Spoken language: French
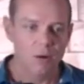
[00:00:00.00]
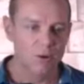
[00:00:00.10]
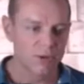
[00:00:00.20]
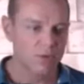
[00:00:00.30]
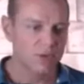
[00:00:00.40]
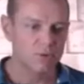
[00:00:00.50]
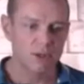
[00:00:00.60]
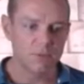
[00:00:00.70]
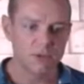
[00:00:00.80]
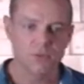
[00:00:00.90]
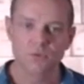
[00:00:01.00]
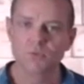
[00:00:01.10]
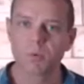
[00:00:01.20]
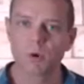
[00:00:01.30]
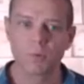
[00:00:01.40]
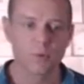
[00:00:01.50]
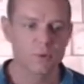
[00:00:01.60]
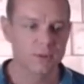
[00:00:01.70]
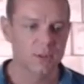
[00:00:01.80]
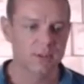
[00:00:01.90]
Ok, bah écoutez, moi ce que je vous
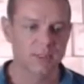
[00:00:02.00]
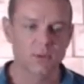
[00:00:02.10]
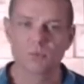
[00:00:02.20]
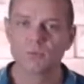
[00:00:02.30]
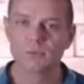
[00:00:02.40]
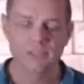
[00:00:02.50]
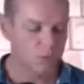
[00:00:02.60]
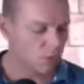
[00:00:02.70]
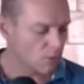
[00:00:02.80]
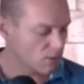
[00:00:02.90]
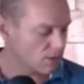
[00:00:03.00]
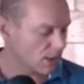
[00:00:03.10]
propose, euh, c'est qu'on c'est qu'on commence.